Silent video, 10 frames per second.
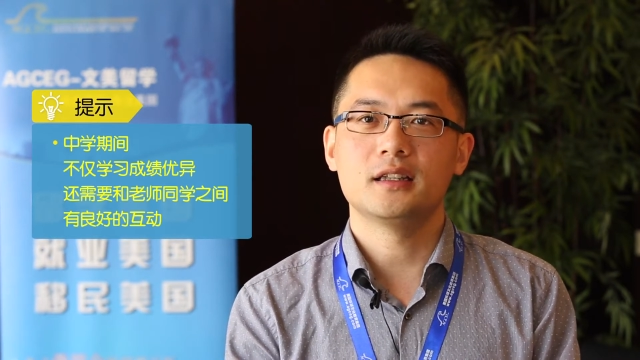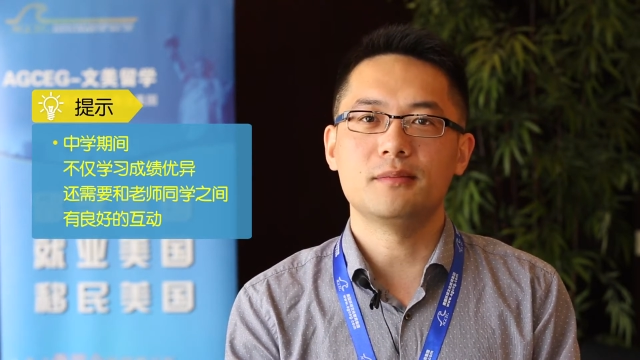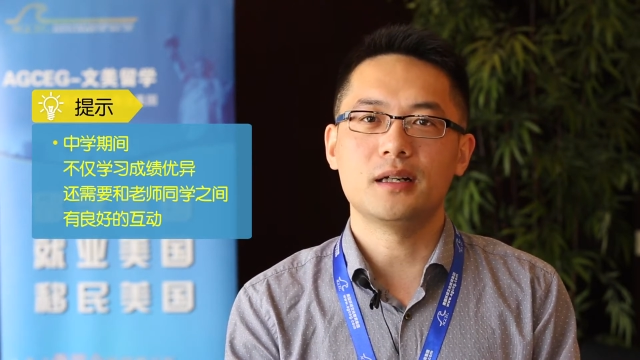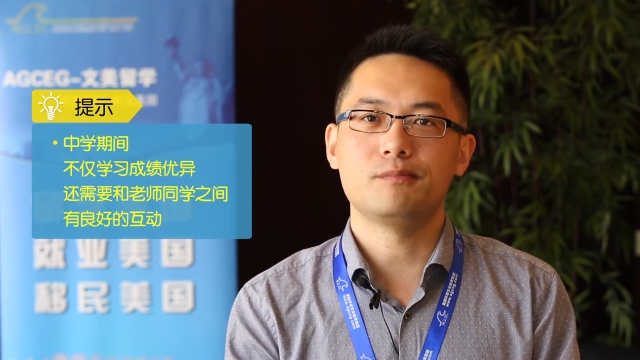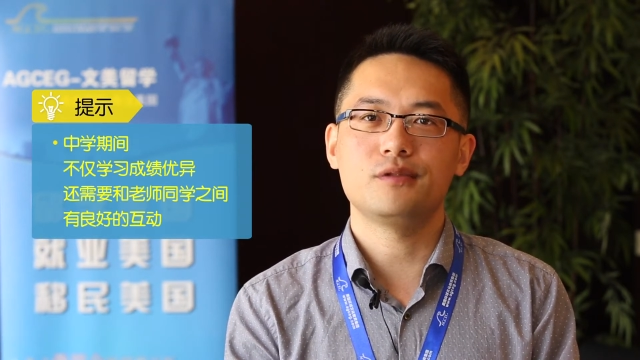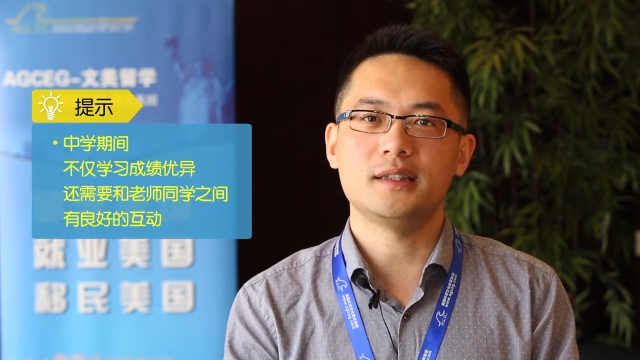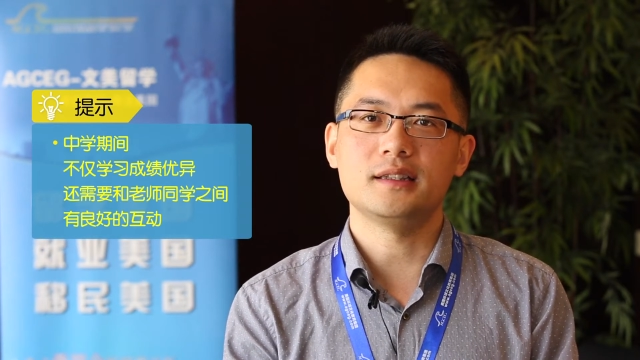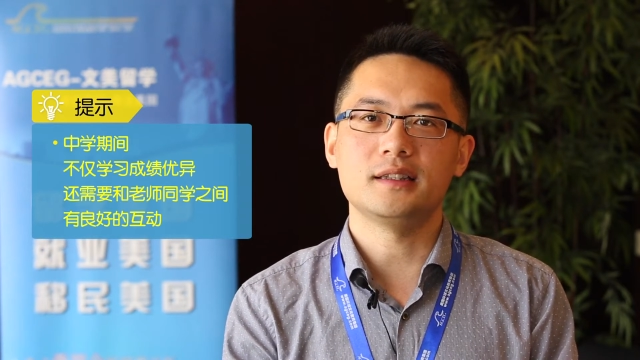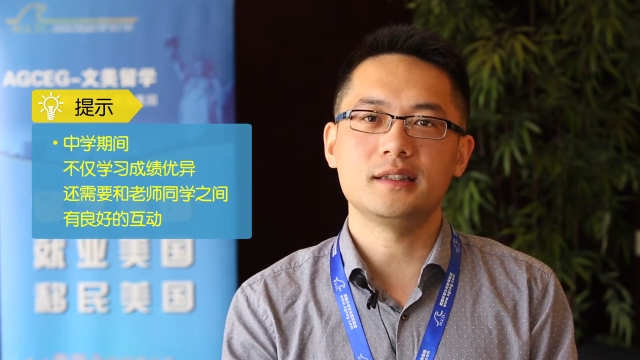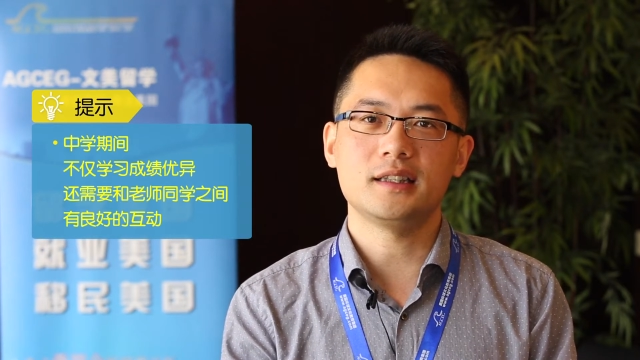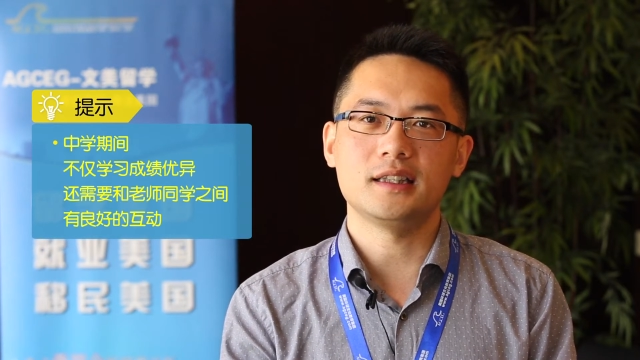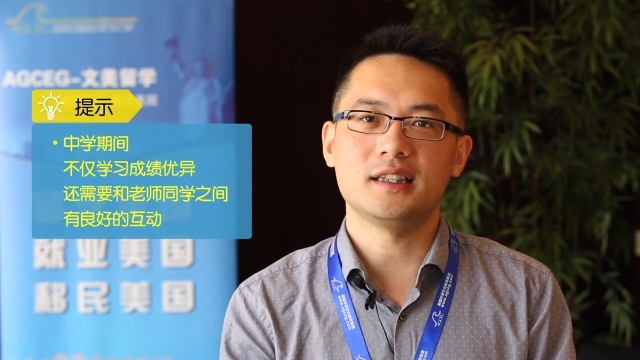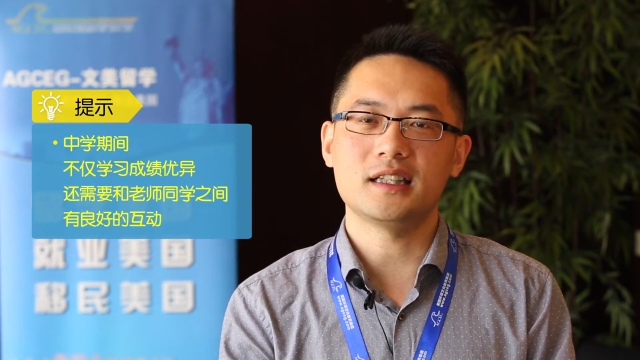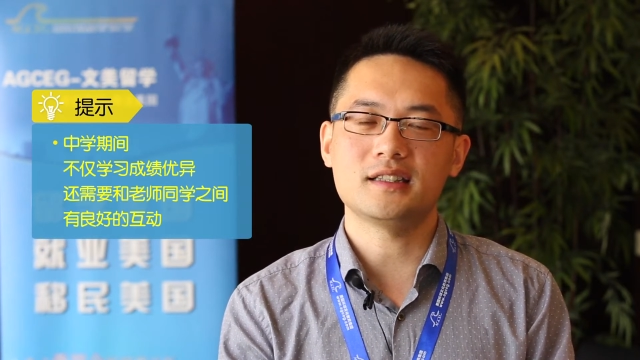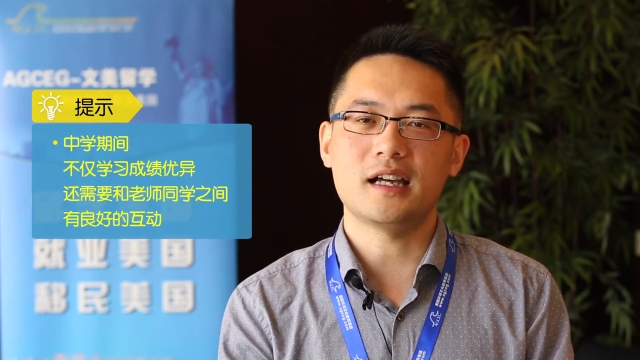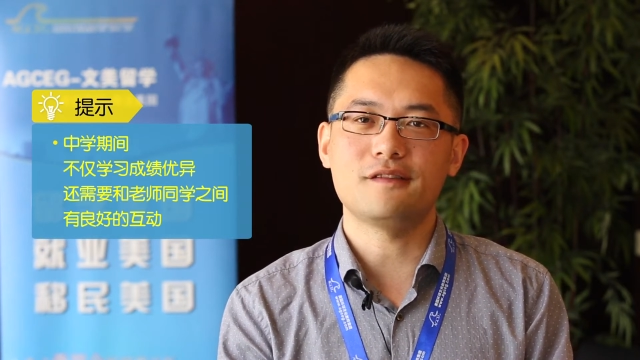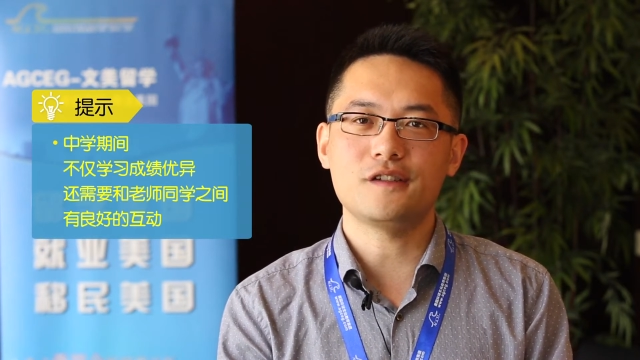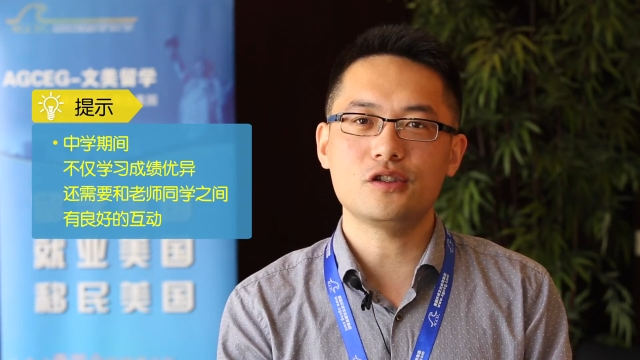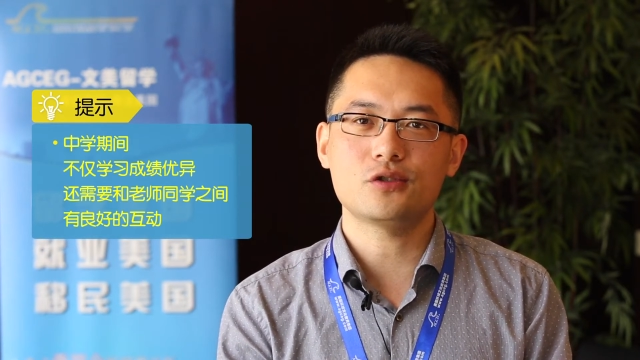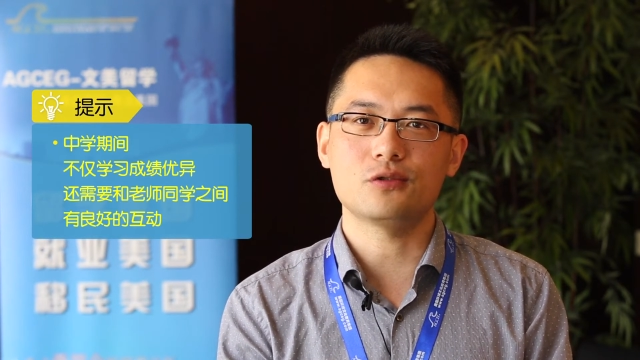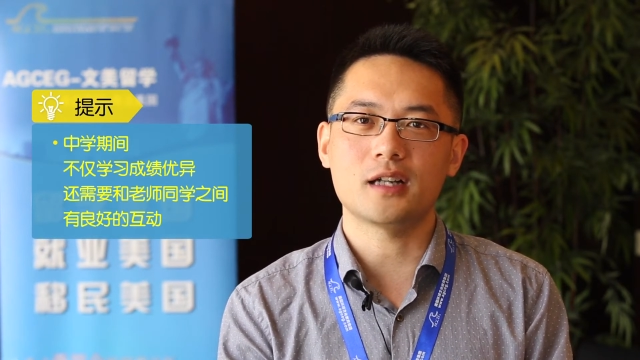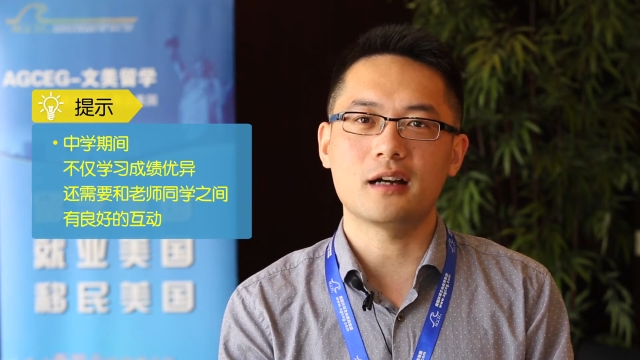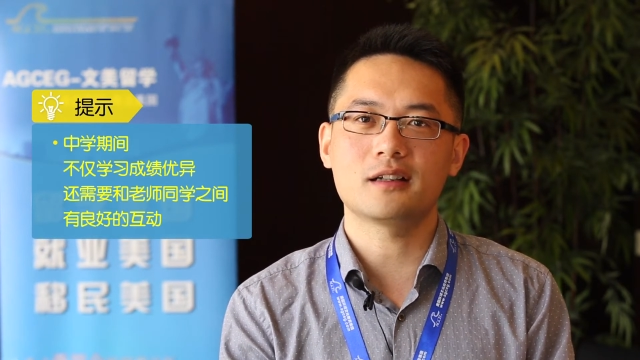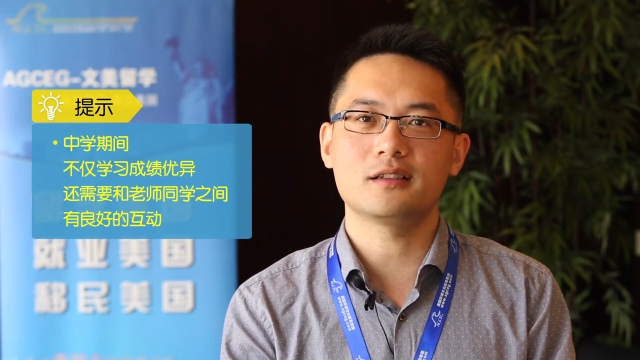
那么不仅仅体现在分数上，